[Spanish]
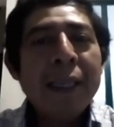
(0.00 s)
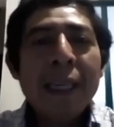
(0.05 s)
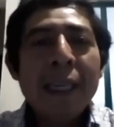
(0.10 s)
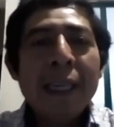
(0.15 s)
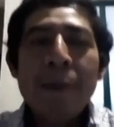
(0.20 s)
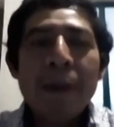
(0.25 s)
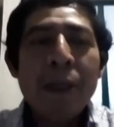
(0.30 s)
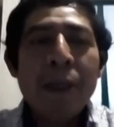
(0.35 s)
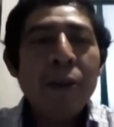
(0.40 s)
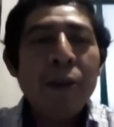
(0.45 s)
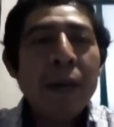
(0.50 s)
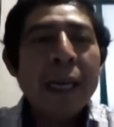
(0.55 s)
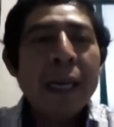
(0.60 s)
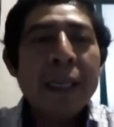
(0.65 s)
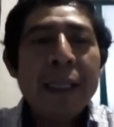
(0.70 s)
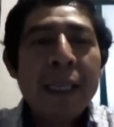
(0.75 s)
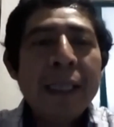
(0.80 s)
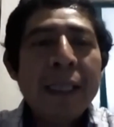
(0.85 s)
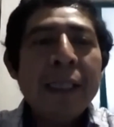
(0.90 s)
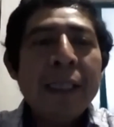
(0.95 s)
esta
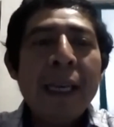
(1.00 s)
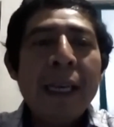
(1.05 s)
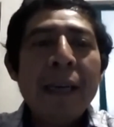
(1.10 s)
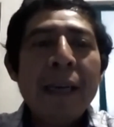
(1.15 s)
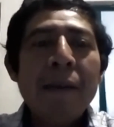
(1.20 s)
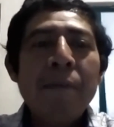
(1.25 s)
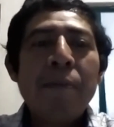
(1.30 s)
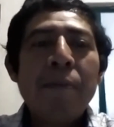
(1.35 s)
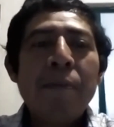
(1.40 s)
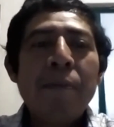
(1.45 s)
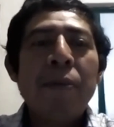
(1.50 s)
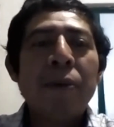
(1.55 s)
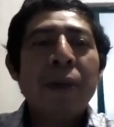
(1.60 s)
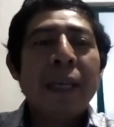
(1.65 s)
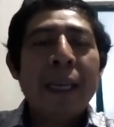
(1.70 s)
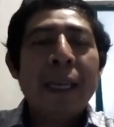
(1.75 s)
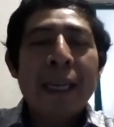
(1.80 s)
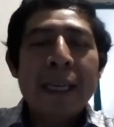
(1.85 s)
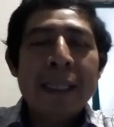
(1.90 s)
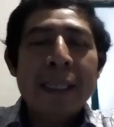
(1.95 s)
expresión existe
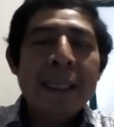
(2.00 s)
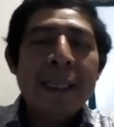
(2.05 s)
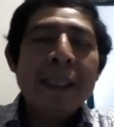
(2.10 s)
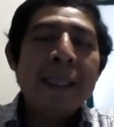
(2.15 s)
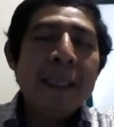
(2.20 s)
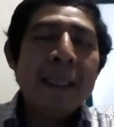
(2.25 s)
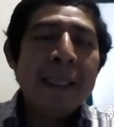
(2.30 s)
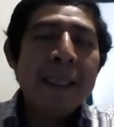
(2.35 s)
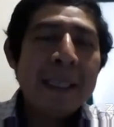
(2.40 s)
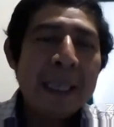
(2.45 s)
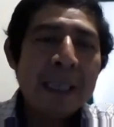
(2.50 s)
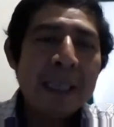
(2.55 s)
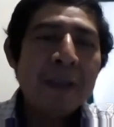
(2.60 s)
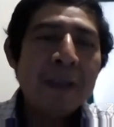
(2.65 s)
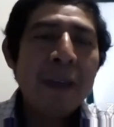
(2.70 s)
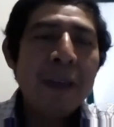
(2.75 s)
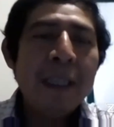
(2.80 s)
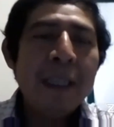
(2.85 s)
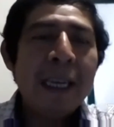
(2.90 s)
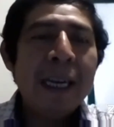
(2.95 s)
porque existe este
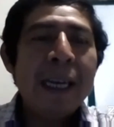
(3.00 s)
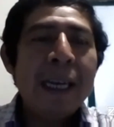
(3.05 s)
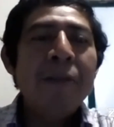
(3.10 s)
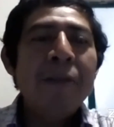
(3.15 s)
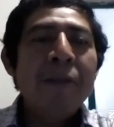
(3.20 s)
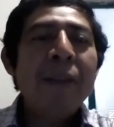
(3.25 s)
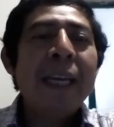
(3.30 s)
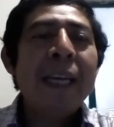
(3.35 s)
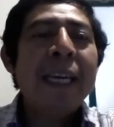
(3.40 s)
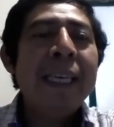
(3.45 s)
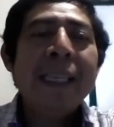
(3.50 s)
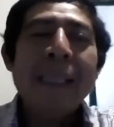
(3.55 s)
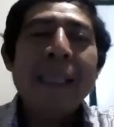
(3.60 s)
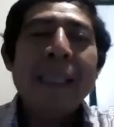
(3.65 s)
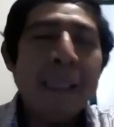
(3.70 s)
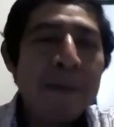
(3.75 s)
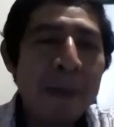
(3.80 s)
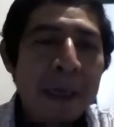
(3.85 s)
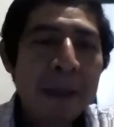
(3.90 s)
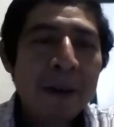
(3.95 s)
texto literario y de ahí se
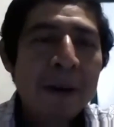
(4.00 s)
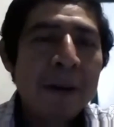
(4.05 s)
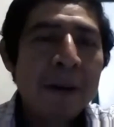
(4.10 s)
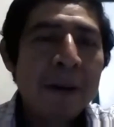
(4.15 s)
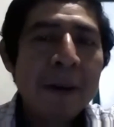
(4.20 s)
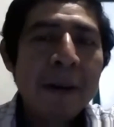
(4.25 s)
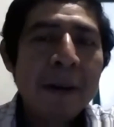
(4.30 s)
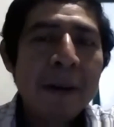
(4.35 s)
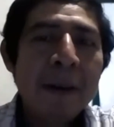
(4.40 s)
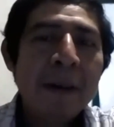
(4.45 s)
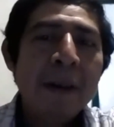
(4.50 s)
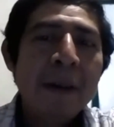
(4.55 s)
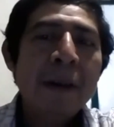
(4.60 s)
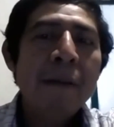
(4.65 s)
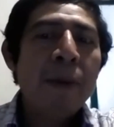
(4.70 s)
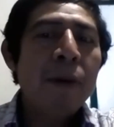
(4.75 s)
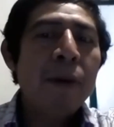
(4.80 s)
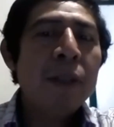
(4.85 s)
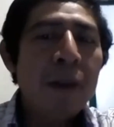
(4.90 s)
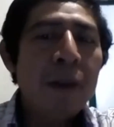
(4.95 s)
despretió.
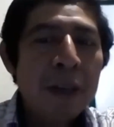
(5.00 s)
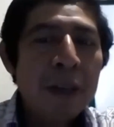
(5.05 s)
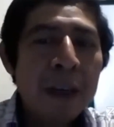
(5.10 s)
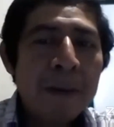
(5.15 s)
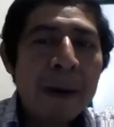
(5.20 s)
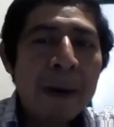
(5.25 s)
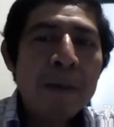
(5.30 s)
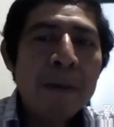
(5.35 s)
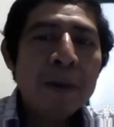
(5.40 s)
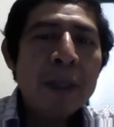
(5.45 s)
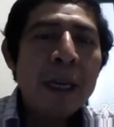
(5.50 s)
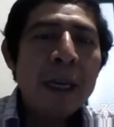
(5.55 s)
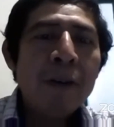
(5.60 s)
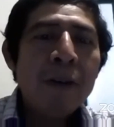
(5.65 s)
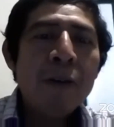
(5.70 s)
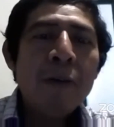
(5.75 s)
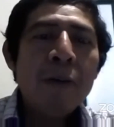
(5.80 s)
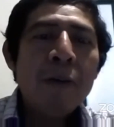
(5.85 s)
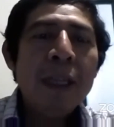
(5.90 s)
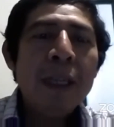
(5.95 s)
Pero si lo llevamos
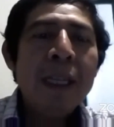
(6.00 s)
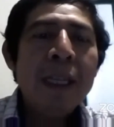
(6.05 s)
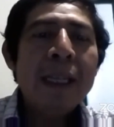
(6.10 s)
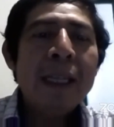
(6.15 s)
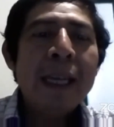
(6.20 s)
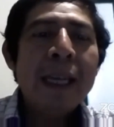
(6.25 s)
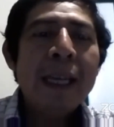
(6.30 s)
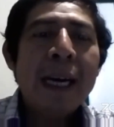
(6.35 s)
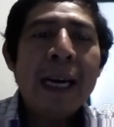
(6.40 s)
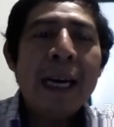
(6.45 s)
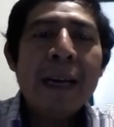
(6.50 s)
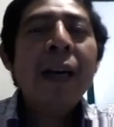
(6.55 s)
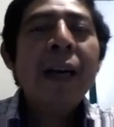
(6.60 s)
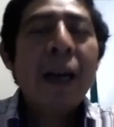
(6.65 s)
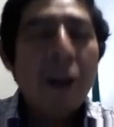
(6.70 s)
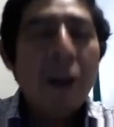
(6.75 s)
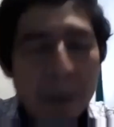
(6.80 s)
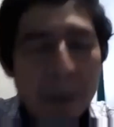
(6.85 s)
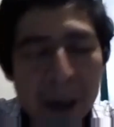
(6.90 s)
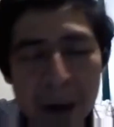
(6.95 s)
a lo comunitario,
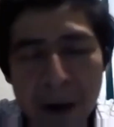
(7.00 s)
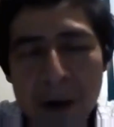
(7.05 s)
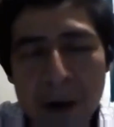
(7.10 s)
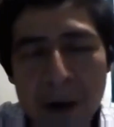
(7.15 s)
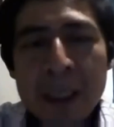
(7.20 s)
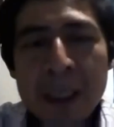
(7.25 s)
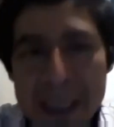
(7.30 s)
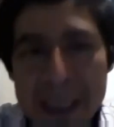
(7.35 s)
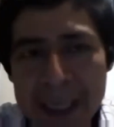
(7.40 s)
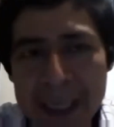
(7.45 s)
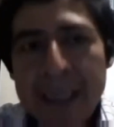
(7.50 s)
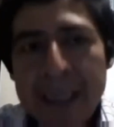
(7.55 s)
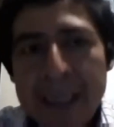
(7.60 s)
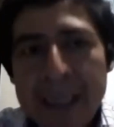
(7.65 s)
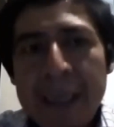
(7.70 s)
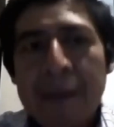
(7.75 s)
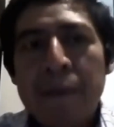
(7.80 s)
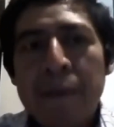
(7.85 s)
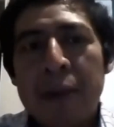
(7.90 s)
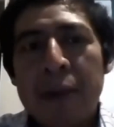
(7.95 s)
a lo mejor nos
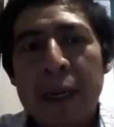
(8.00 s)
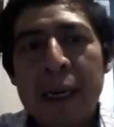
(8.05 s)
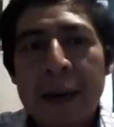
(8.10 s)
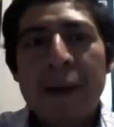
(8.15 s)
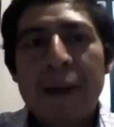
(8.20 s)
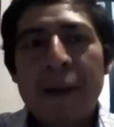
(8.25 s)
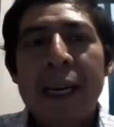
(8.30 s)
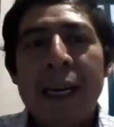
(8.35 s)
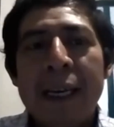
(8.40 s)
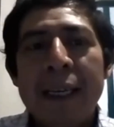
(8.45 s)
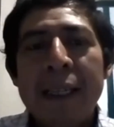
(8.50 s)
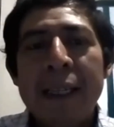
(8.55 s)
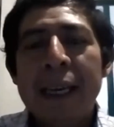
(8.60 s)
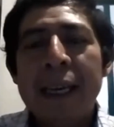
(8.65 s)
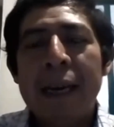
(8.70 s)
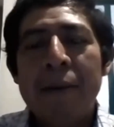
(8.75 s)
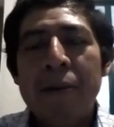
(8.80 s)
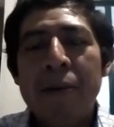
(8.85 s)
entienden, porque claro que la gente que